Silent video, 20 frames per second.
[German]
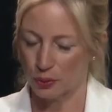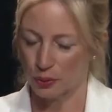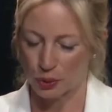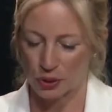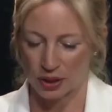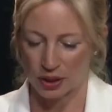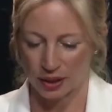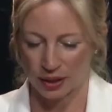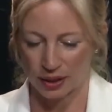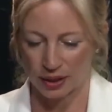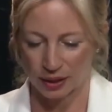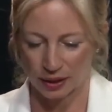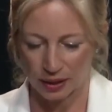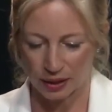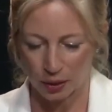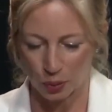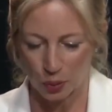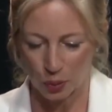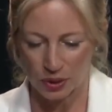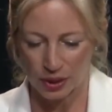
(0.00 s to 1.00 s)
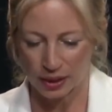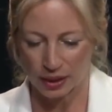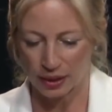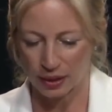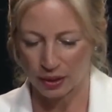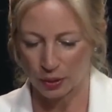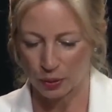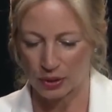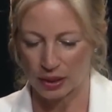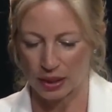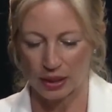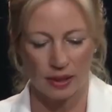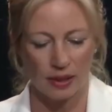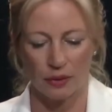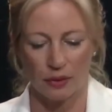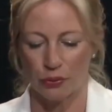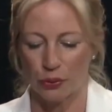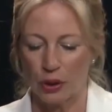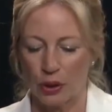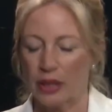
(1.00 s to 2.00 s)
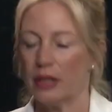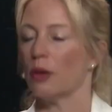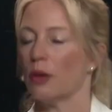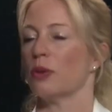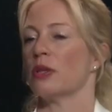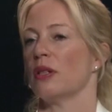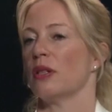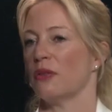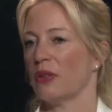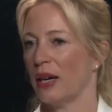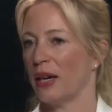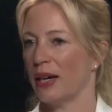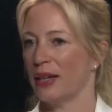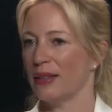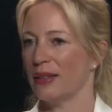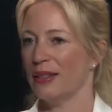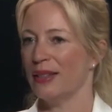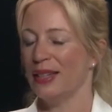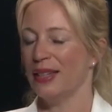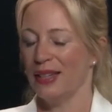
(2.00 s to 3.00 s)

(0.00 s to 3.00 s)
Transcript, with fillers: wo sie in einer Regierungserklärung sagt, es sei völlig außer Frage,